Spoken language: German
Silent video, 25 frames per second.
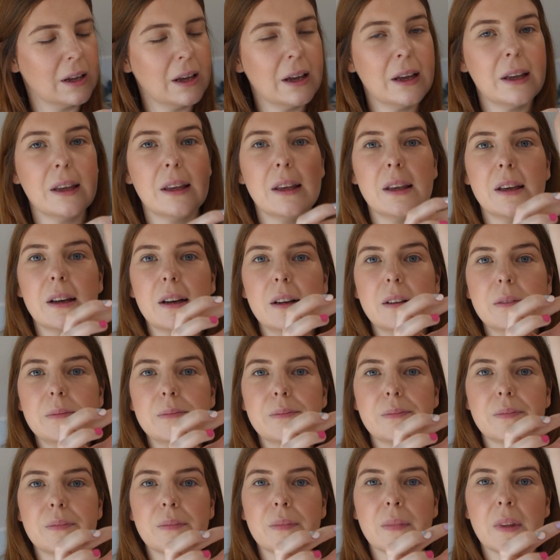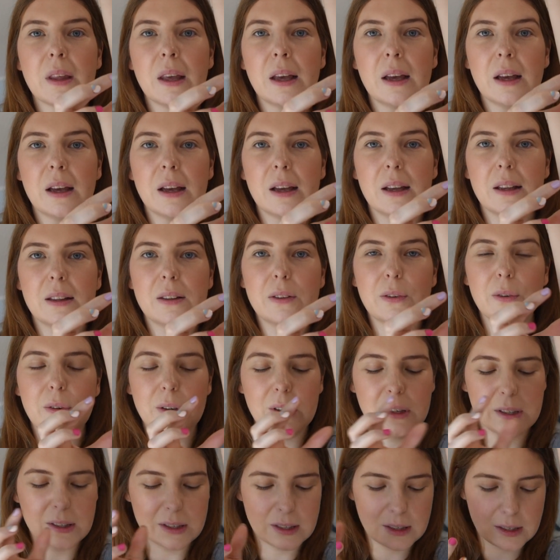Der hier ist so
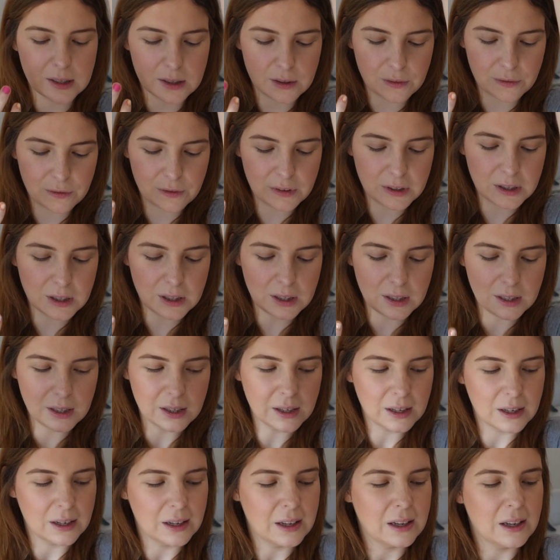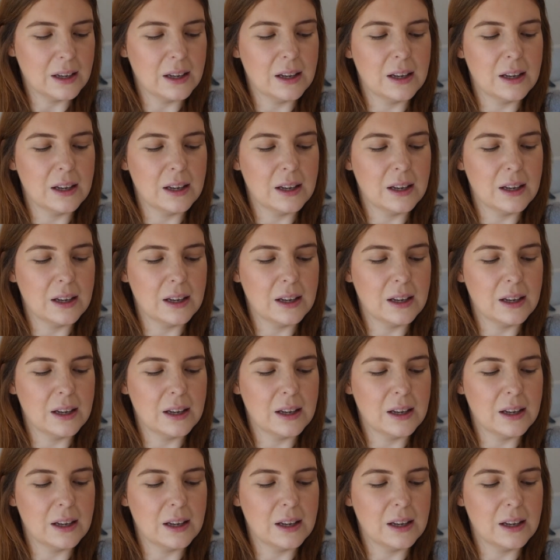richtig wie,